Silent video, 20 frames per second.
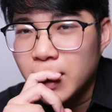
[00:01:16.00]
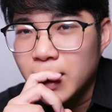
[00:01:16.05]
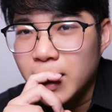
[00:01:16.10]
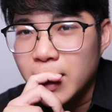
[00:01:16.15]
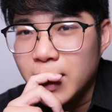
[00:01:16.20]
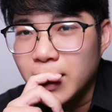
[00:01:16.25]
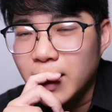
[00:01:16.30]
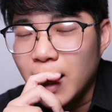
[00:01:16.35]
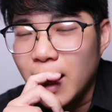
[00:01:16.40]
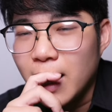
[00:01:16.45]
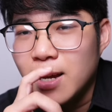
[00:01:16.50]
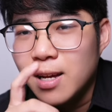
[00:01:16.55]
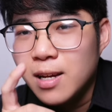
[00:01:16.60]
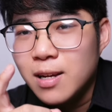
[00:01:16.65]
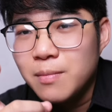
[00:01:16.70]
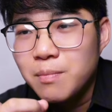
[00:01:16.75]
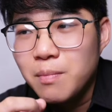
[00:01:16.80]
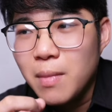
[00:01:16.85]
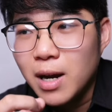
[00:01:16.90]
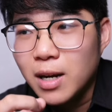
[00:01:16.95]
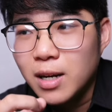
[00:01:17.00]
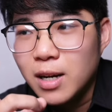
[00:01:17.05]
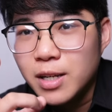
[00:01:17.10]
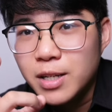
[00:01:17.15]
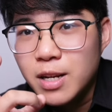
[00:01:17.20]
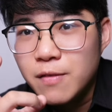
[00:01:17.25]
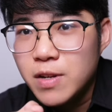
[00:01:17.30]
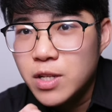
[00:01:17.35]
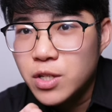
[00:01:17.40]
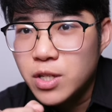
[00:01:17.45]
cái gì ta bằng ờ,
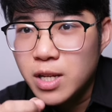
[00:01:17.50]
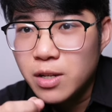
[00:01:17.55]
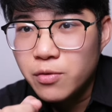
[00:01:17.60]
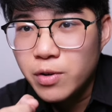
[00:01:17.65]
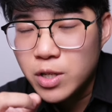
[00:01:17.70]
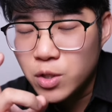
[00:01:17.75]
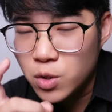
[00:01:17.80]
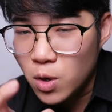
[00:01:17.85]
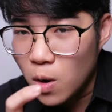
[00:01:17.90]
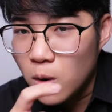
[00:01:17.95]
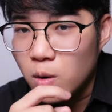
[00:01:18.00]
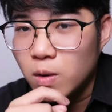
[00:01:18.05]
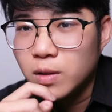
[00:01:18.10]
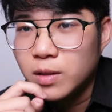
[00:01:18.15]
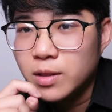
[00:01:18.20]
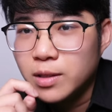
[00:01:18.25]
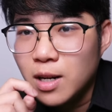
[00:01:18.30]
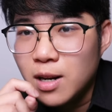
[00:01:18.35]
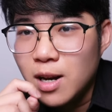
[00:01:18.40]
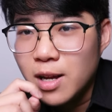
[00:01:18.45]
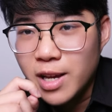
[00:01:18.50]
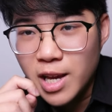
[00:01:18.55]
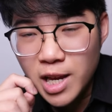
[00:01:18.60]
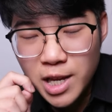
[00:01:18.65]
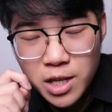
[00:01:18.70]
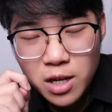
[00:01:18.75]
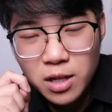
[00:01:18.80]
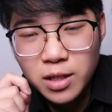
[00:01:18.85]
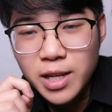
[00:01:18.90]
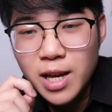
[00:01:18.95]
DaVinci Resolve đó là nghĩa
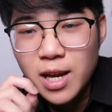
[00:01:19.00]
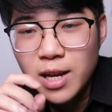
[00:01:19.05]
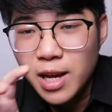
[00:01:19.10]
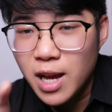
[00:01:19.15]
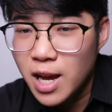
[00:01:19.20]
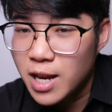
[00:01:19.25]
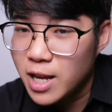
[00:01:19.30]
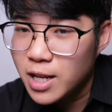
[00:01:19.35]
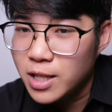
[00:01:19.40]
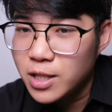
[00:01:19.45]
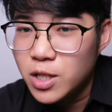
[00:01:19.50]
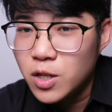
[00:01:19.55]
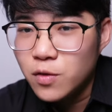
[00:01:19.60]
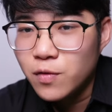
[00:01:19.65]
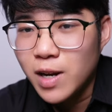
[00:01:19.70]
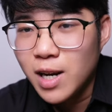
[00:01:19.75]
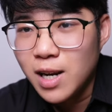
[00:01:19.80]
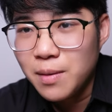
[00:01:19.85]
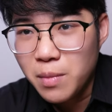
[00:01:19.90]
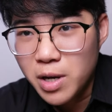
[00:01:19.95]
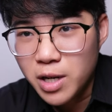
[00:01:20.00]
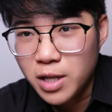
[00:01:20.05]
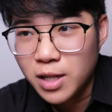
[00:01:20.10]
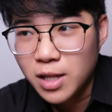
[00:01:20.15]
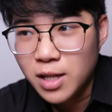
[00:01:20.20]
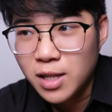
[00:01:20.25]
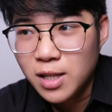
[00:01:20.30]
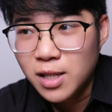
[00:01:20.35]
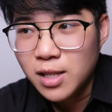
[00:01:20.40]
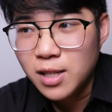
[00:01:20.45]
dựng nha nghĩa edit chứ không phải là mình
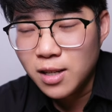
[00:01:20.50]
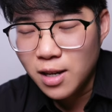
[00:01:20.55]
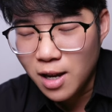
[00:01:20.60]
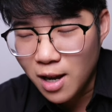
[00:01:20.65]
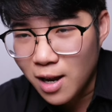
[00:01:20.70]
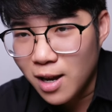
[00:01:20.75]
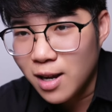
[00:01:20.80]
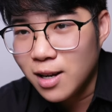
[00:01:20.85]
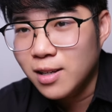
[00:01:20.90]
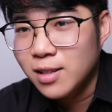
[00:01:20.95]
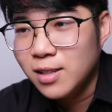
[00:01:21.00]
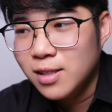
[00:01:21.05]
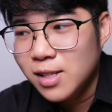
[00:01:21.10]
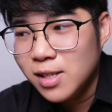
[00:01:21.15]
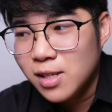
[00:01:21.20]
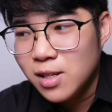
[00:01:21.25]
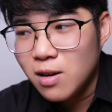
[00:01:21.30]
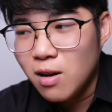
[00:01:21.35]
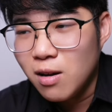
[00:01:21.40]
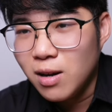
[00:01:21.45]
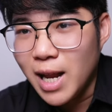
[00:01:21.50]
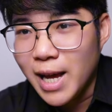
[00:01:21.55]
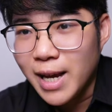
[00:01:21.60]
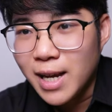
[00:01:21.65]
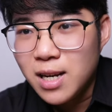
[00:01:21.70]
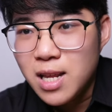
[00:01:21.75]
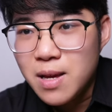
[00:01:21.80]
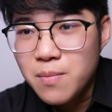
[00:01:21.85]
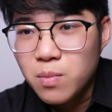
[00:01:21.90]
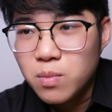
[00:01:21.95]
à còn lại
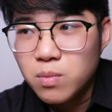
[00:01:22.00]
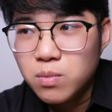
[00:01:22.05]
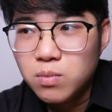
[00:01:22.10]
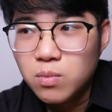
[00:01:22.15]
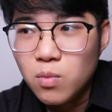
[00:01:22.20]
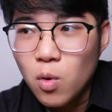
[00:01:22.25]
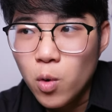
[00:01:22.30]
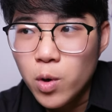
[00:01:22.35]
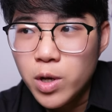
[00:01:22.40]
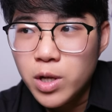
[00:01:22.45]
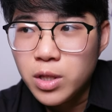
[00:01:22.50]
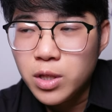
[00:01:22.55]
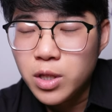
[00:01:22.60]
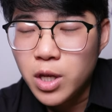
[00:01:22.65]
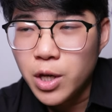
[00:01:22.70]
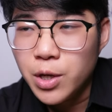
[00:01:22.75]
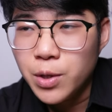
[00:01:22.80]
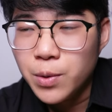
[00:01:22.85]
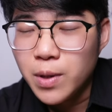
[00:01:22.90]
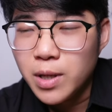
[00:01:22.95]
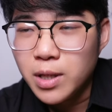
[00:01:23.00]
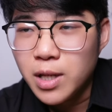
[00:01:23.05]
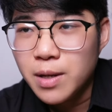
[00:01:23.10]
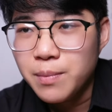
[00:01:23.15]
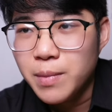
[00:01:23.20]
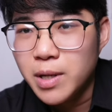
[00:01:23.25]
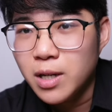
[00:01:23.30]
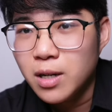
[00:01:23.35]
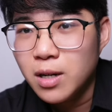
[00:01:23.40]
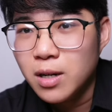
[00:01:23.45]
cái clip buổi chiều á, thì
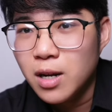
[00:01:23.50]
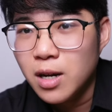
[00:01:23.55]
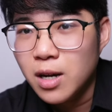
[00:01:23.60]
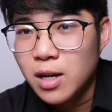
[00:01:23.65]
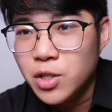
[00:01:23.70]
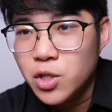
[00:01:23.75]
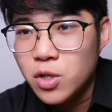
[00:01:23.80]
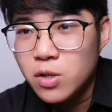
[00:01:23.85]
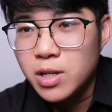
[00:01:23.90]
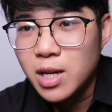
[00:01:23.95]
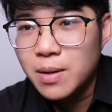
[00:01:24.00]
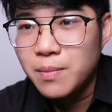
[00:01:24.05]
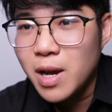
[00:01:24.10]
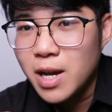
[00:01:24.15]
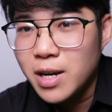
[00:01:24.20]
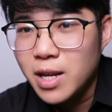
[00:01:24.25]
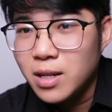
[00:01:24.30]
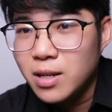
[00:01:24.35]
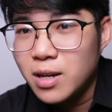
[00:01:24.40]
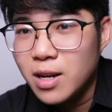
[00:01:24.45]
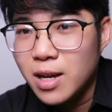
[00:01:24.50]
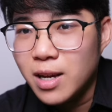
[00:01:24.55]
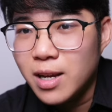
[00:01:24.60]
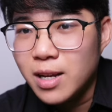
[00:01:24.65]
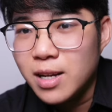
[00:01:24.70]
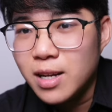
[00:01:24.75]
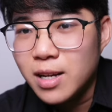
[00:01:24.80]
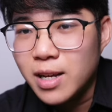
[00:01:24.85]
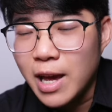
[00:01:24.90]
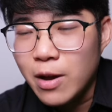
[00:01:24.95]
mình à, chưa kịp edit
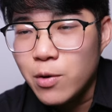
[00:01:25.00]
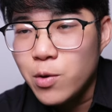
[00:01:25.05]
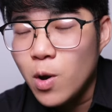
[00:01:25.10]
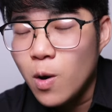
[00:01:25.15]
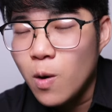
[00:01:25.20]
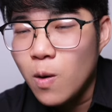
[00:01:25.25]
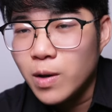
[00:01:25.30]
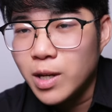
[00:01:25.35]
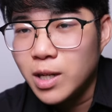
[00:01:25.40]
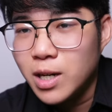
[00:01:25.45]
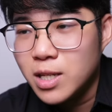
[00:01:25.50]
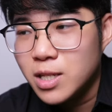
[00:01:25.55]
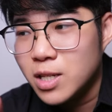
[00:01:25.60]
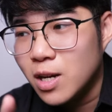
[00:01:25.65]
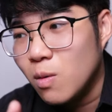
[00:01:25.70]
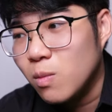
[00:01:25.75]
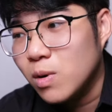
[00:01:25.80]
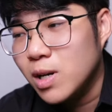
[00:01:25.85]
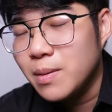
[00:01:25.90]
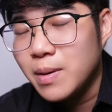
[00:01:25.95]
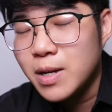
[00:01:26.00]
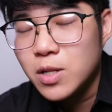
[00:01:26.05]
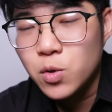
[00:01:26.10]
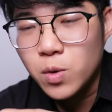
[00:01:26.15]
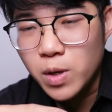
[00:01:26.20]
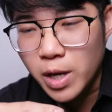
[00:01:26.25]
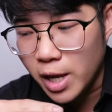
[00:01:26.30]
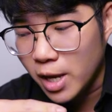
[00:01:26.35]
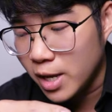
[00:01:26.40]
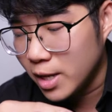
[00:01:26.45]
để kéo vô cho nên sẽ không có clip thấy
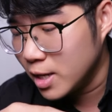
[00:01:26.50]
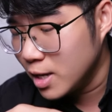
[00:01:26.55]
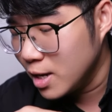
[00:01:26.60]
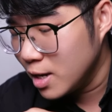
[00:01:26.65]
xuất hiện